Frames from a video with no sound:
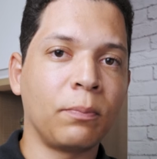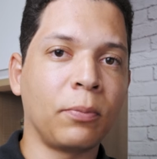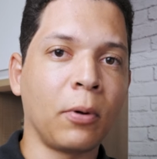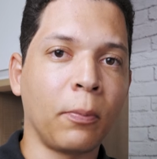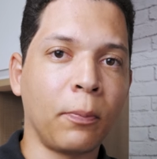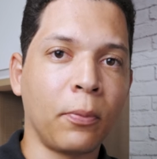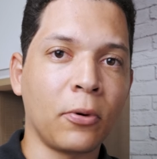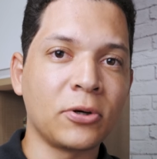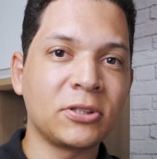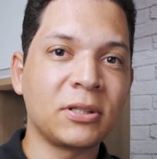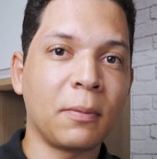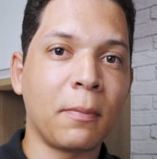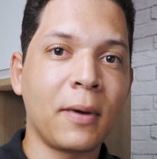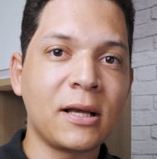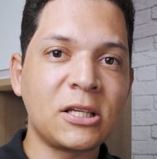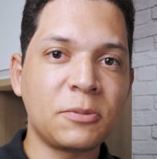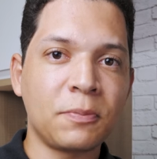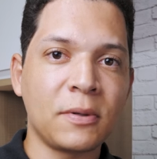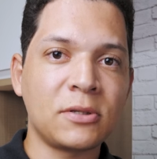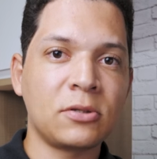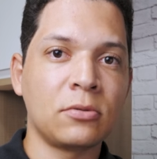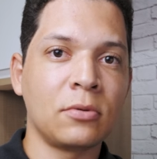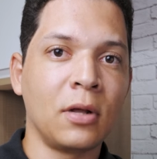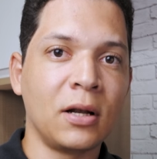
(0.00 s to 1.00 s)
proposta mais
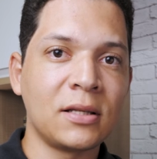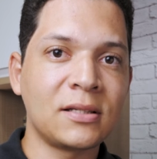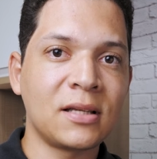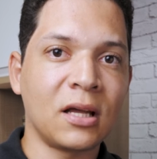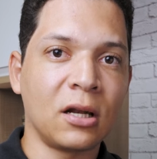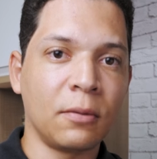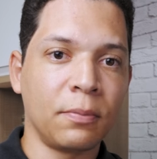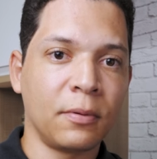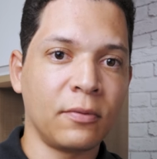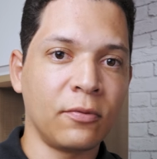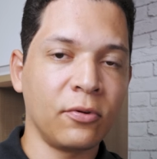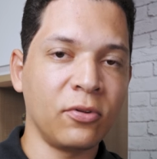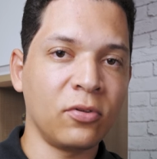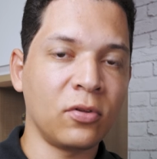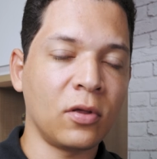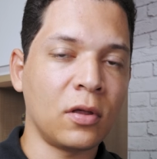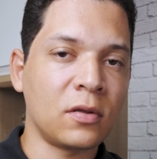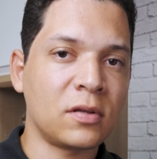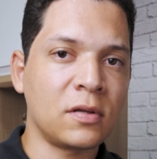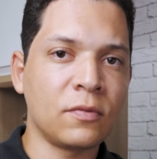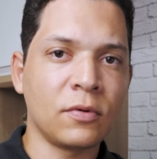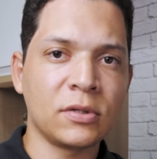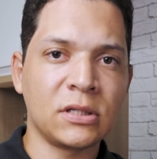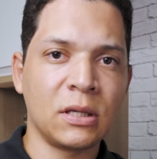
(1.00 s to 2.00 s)
personalizada para
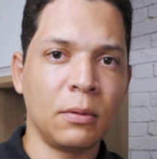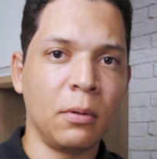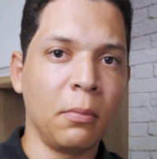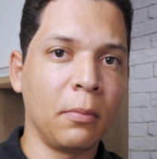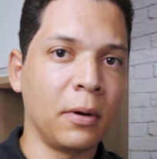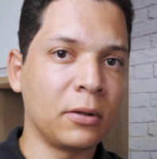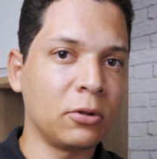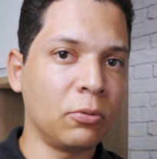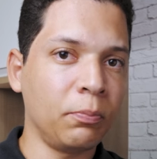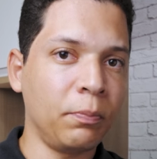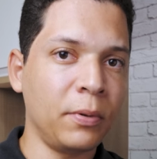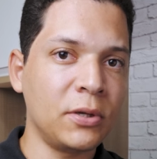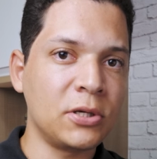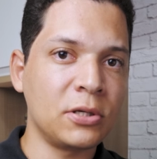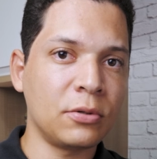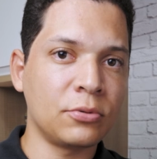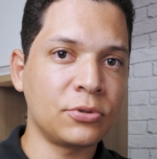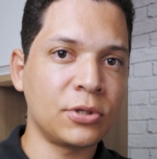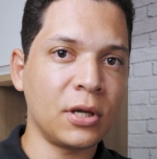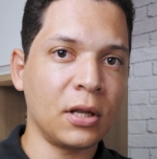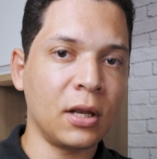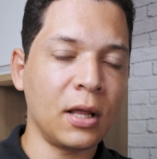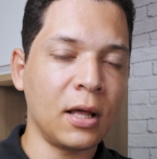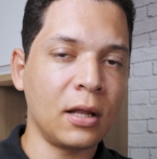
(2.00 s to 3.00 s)
você. Se você me manda um pedido
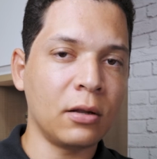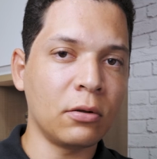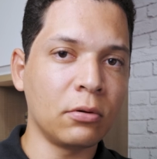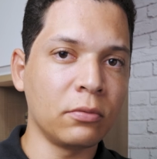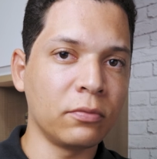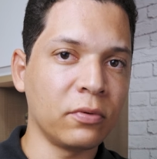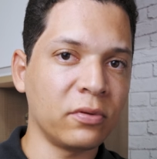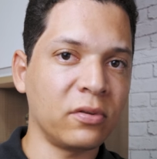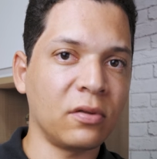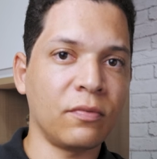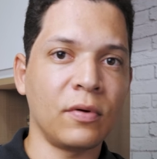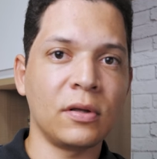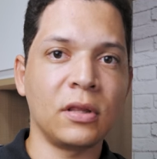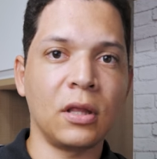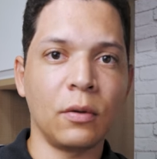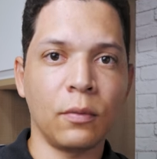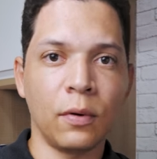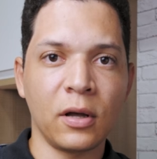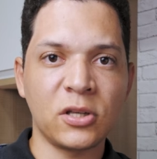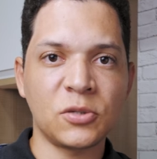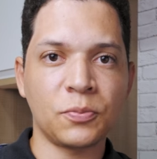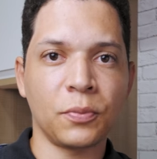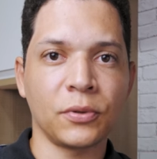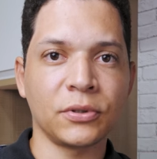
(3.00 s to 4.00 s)
genérico, você vai ter
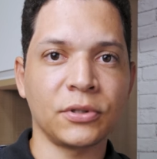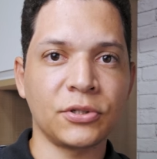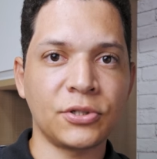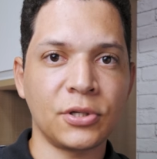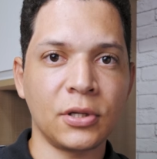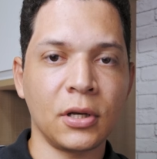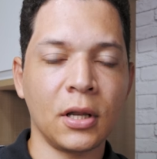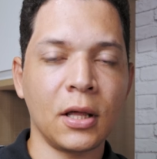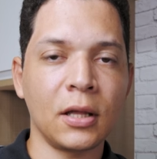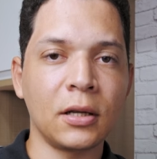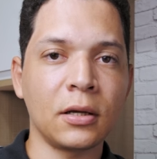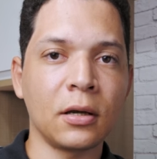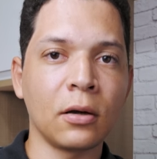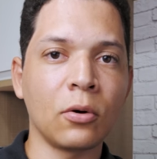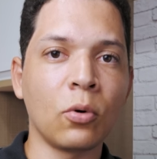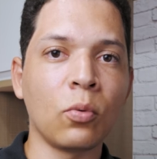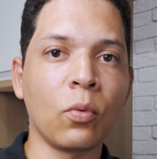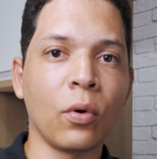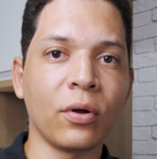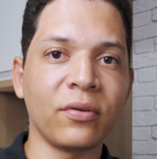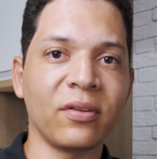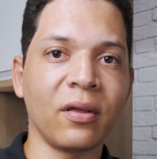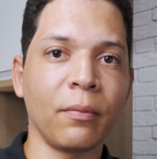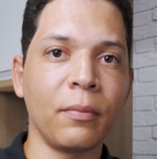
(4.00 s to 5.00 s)
uma resposta genérica
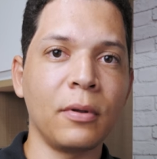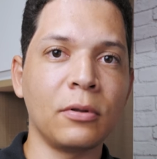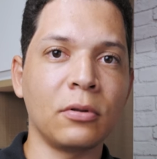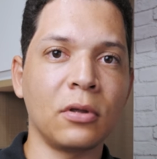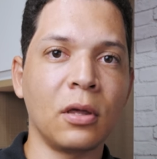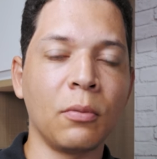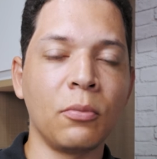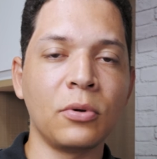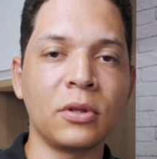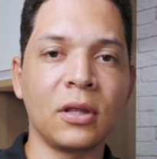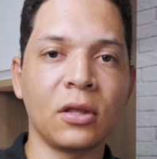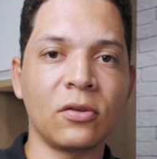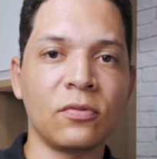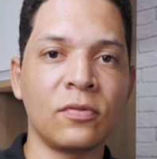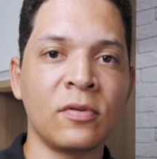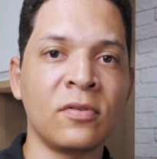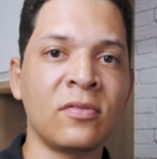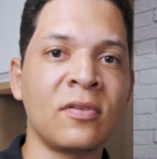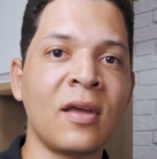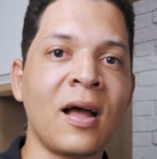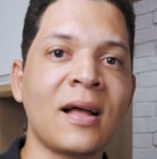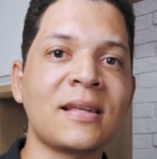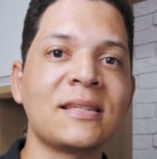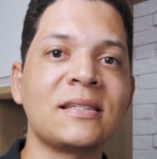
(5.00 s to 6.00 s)
com um orçamento que muitas
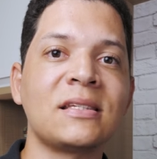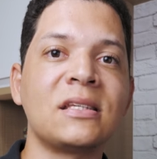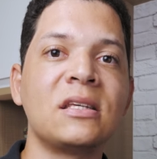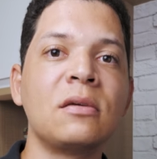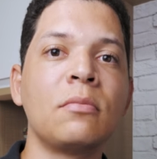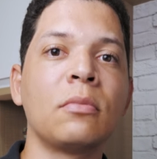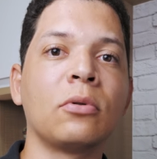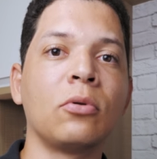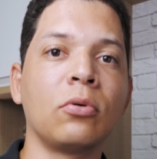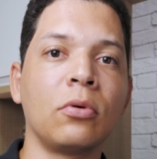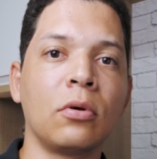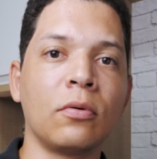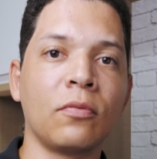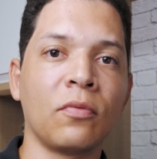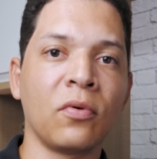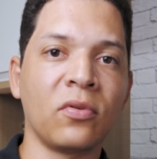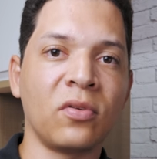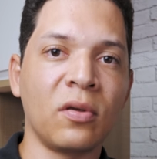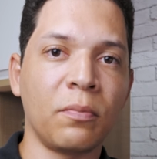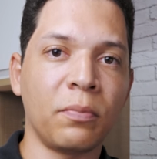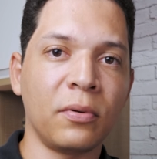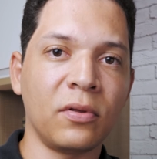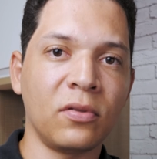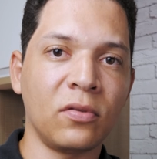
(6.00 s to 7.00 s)
vezes é acima do que
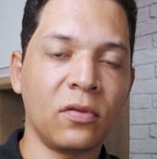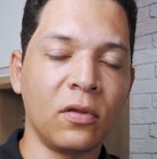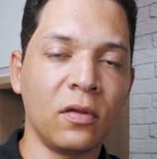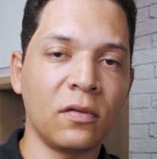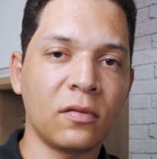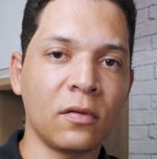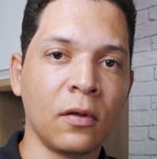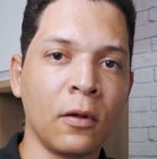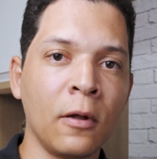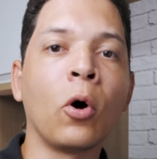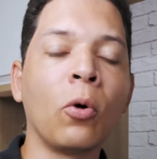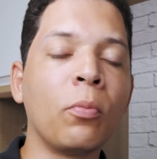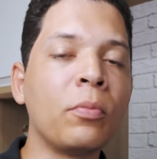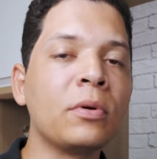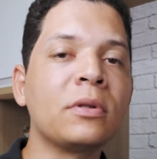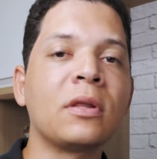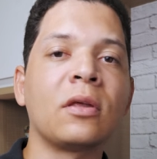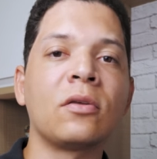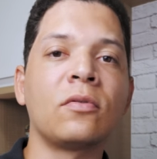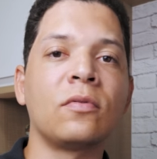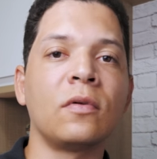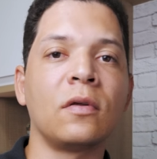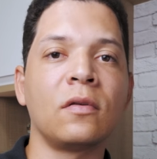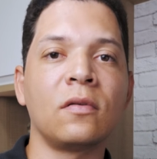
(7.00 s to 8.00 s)
você precisa ou
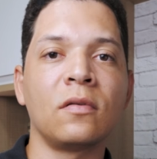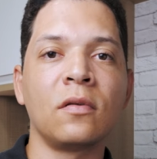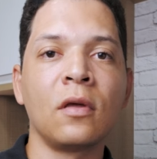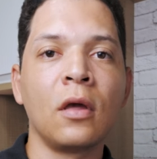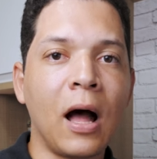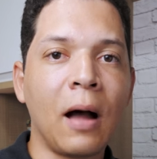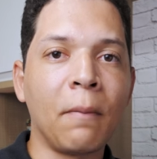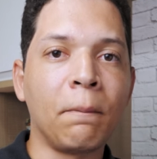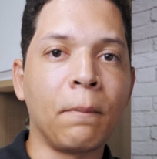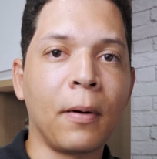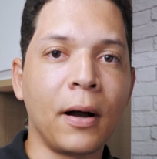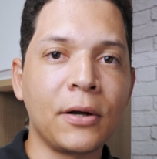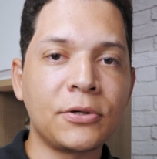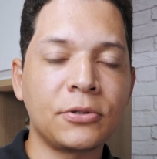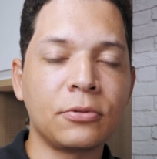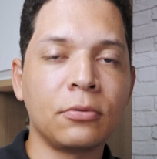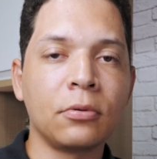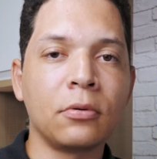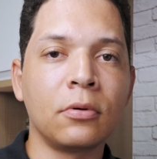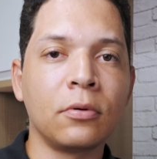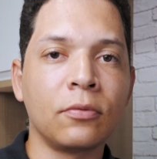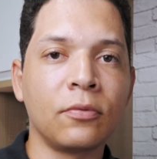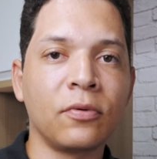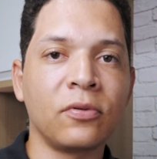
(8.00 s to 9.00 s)
muitas muitas vezes abaixo
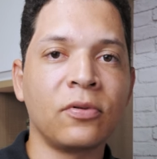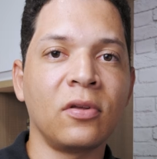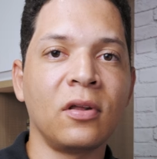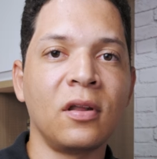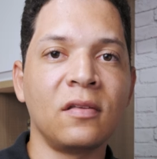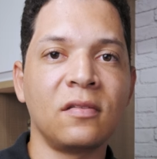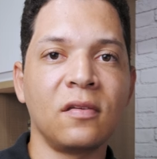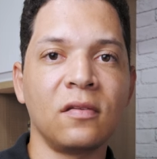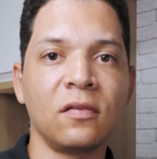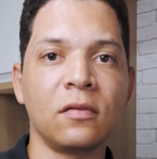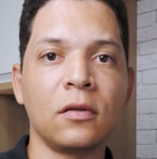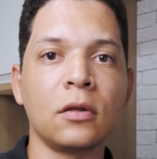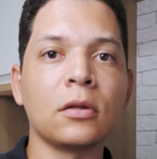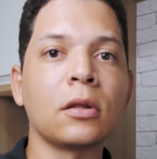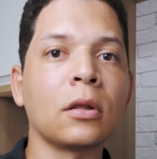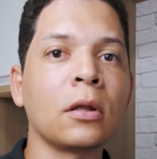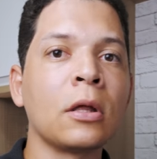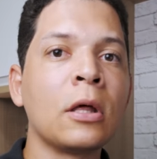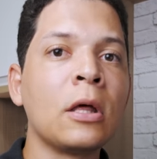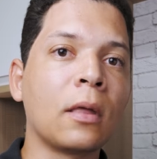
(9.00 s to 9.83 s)
do que você necessita.